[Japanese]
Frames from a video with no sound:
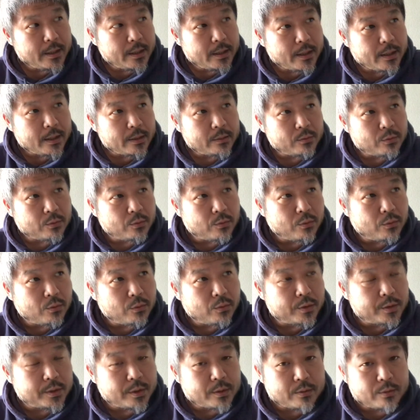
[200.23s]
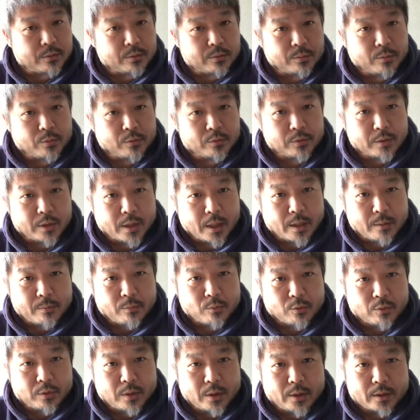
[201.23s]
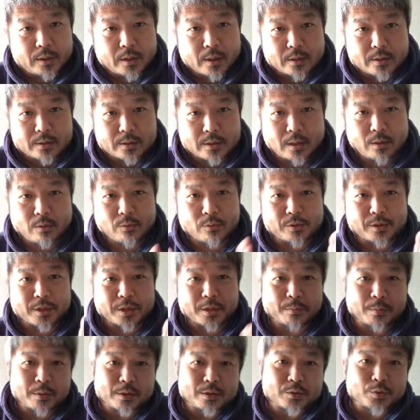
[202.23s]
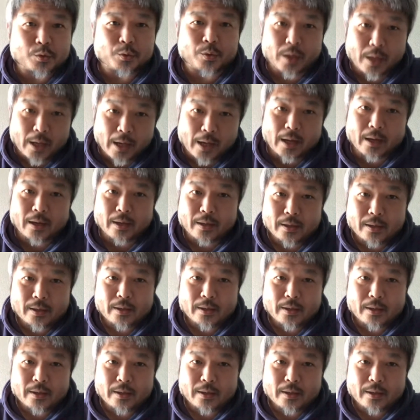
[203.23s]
えっと、起きてくる問題問題はたくさん起きてきますよね。